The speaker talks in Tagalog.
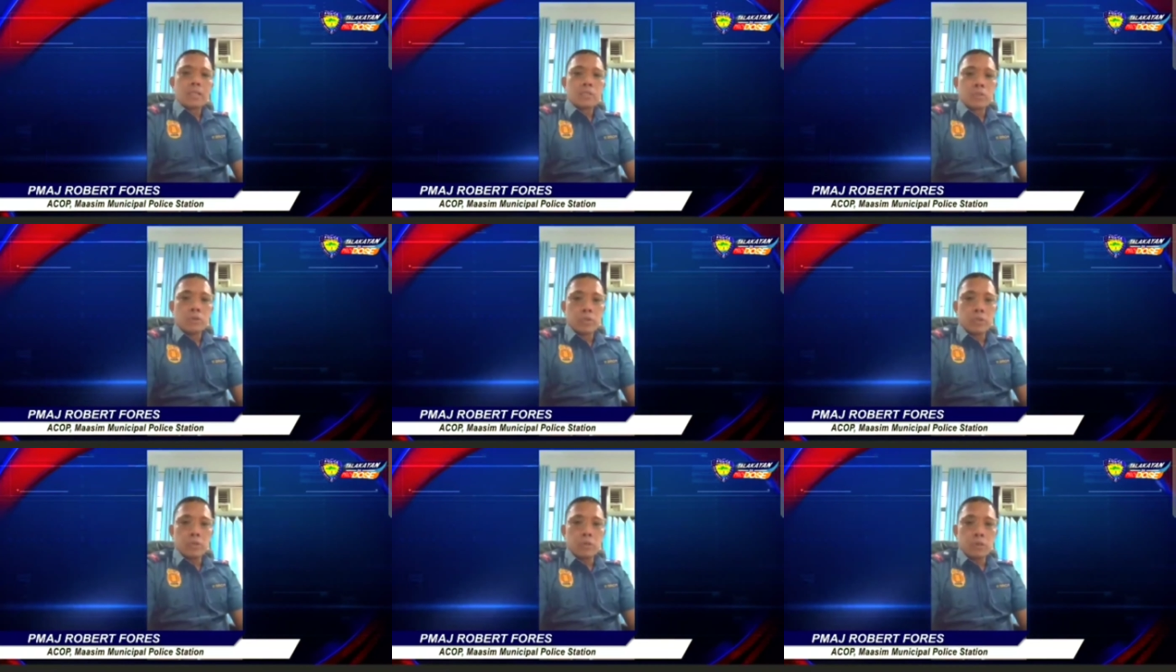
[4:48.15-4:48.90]

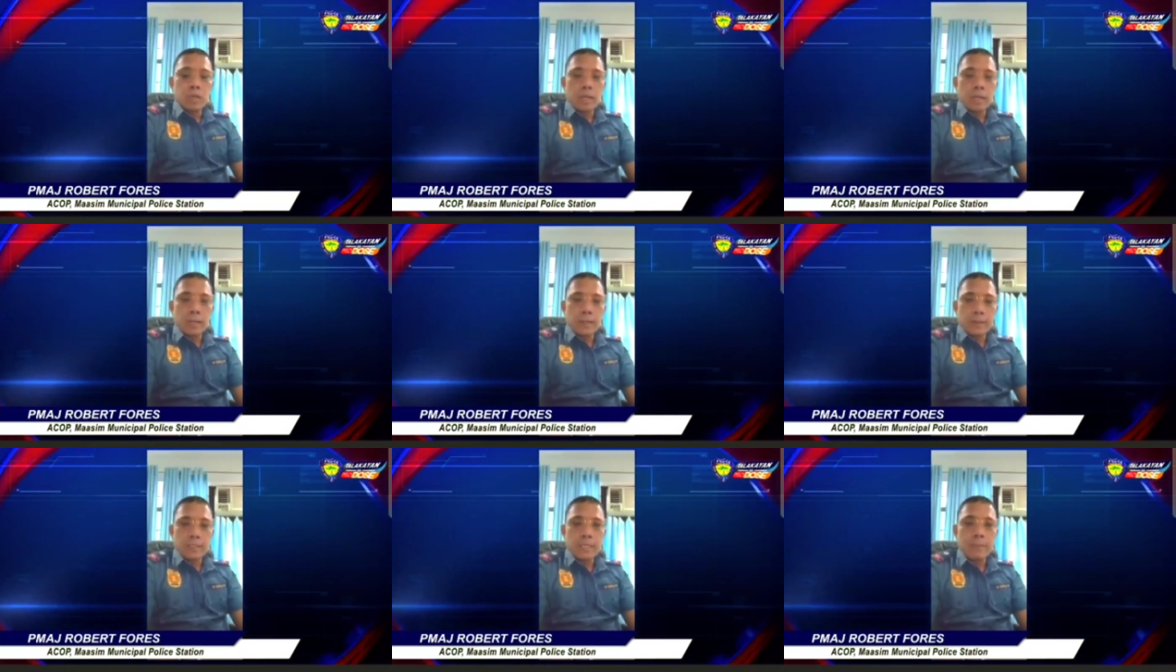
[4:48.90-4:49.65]
So yung
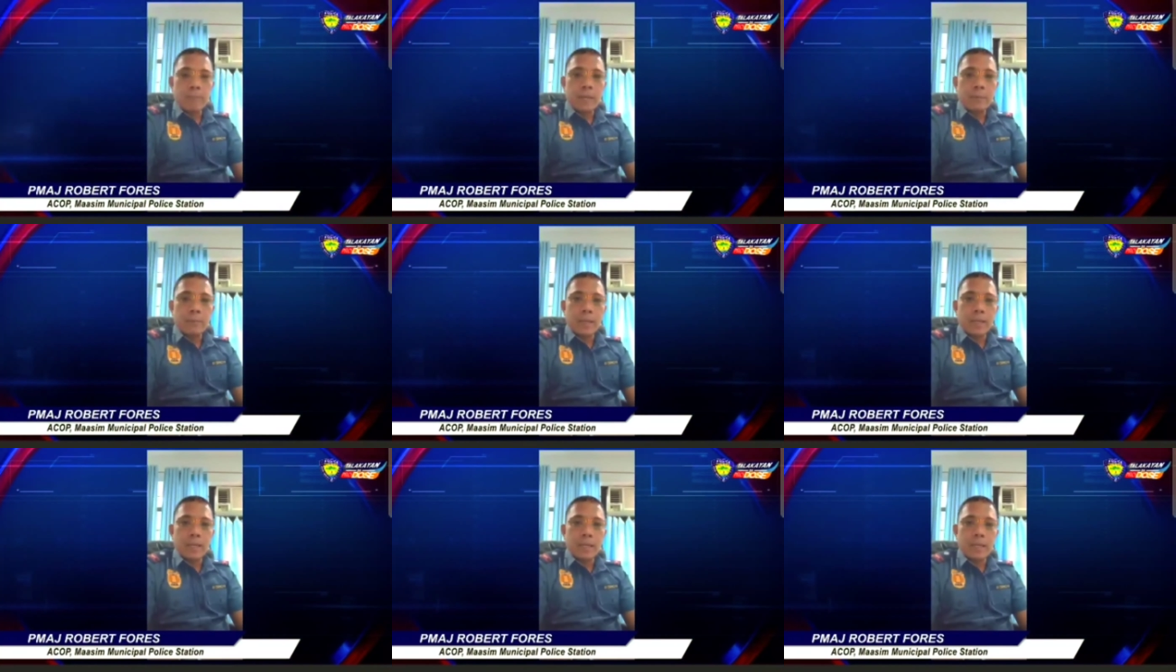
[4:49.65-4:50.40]
uh, simpleng
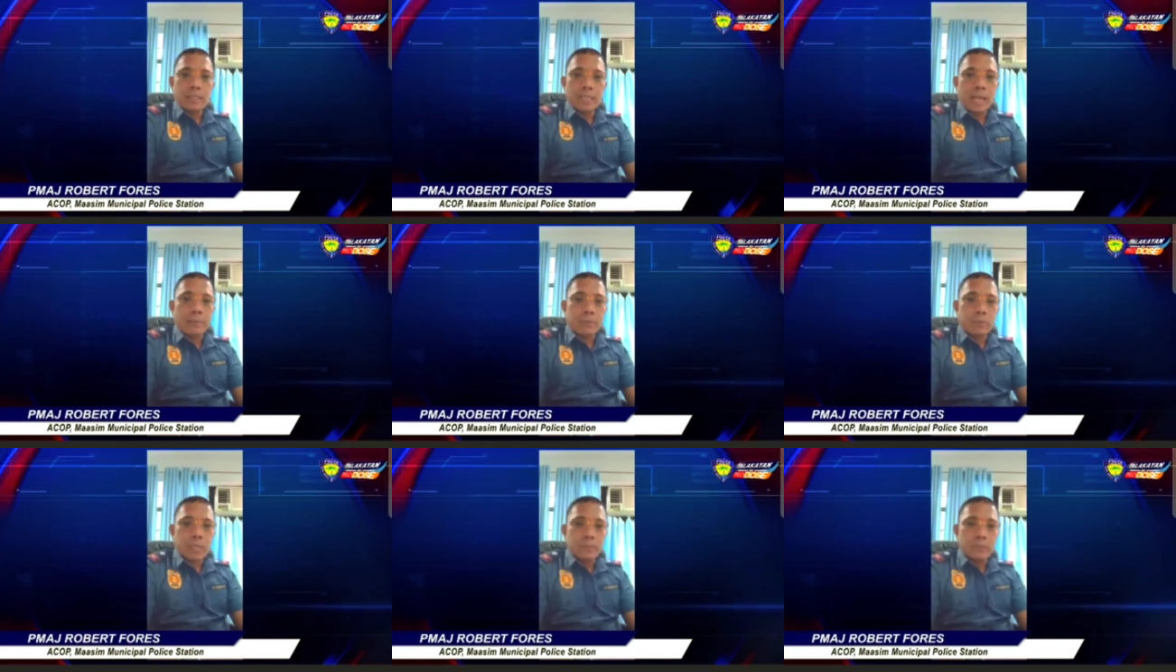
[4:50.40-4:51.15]

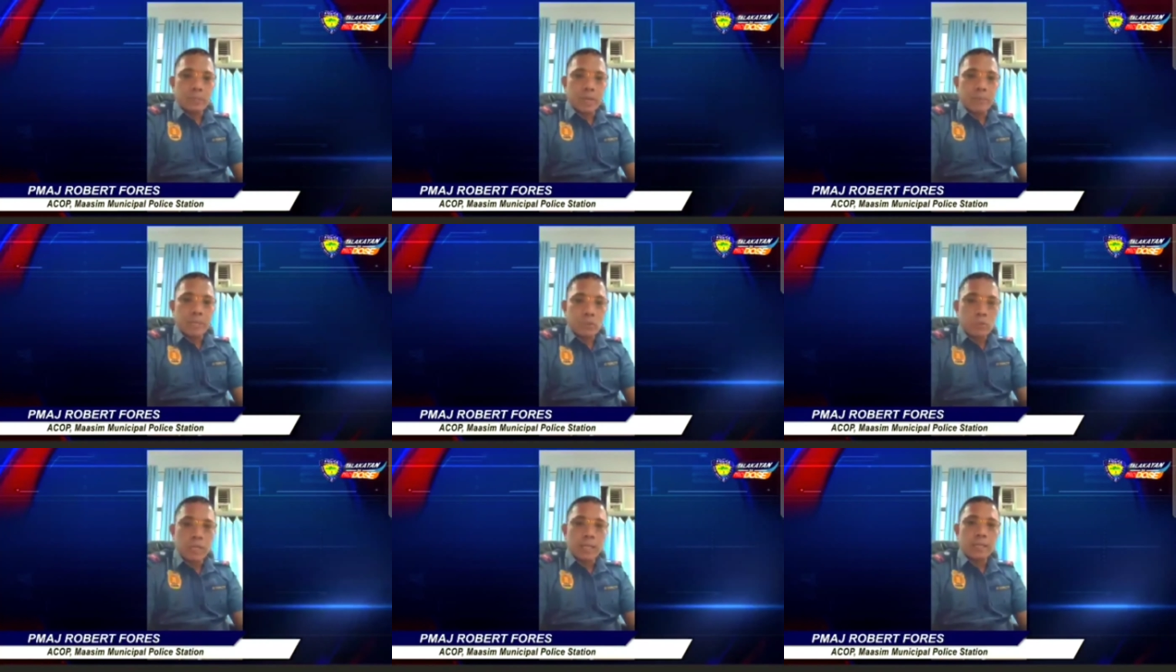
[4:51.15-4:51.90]
pagtapon lang po ng
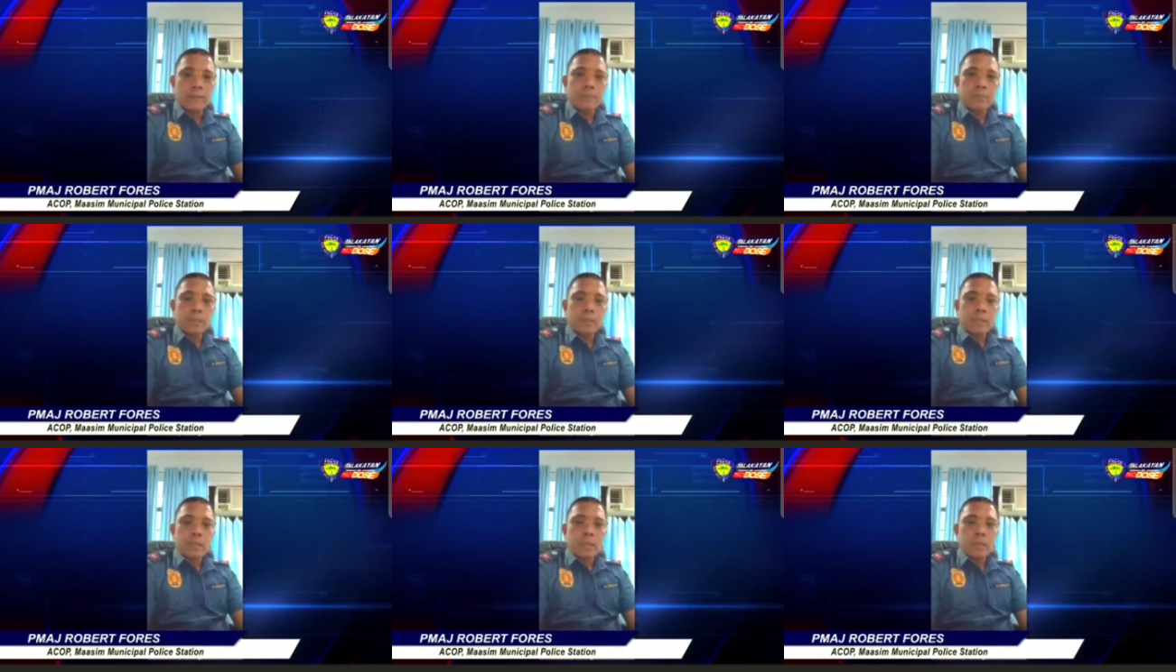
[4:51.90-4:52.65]
basura
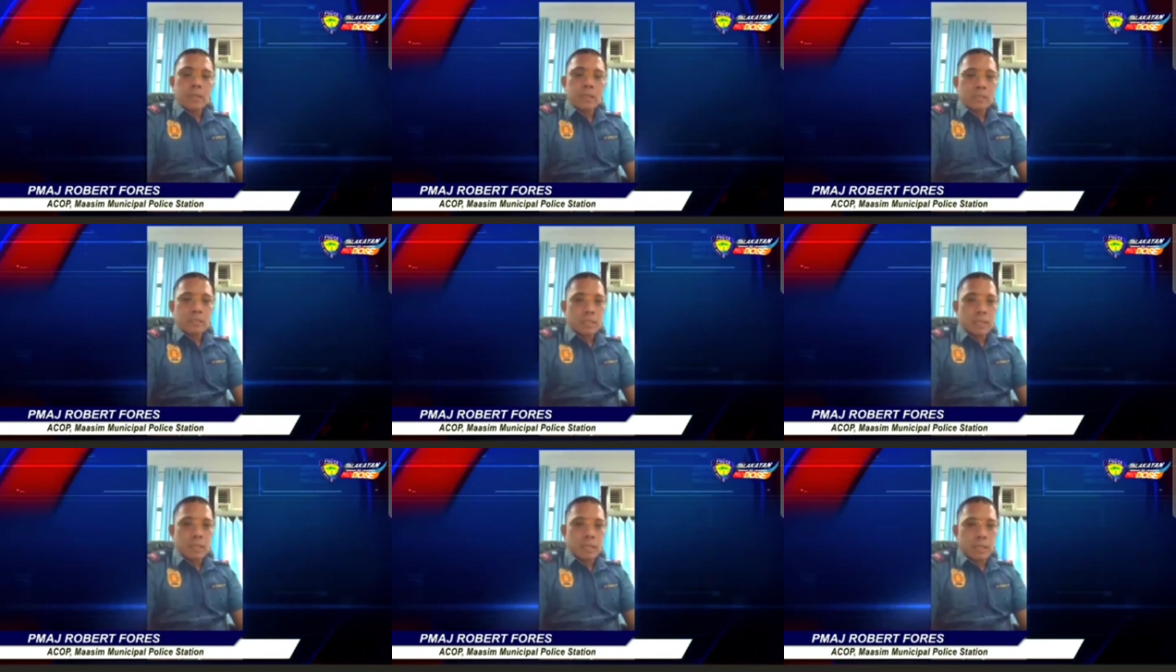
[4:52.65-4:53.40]

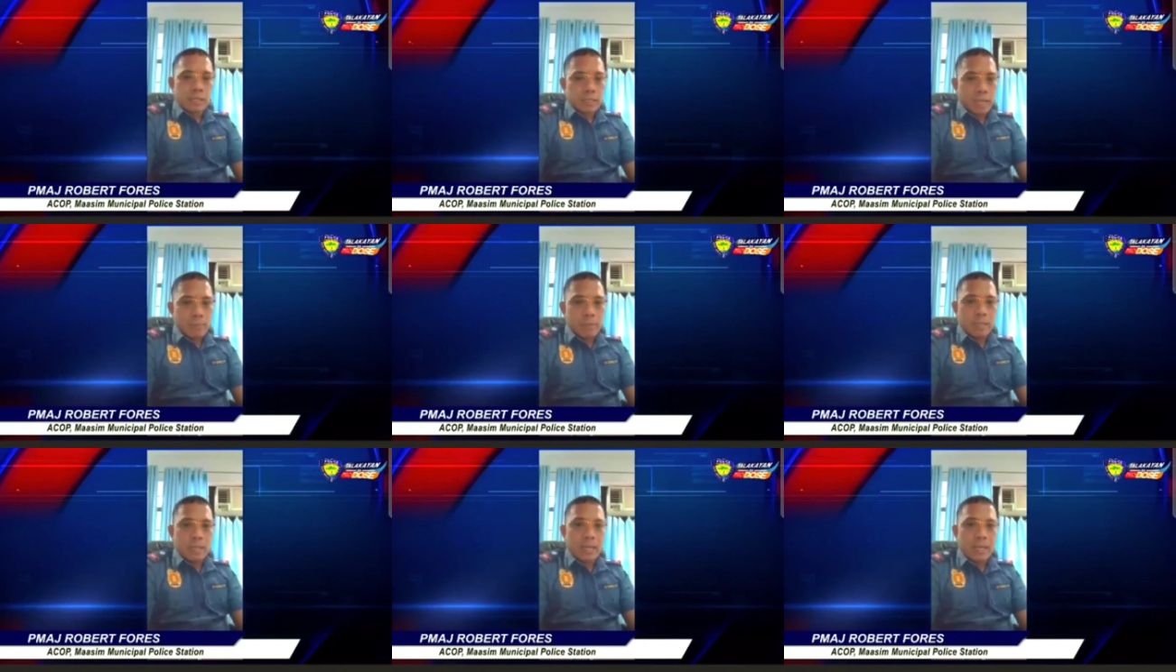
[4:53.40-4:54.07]
sa tamang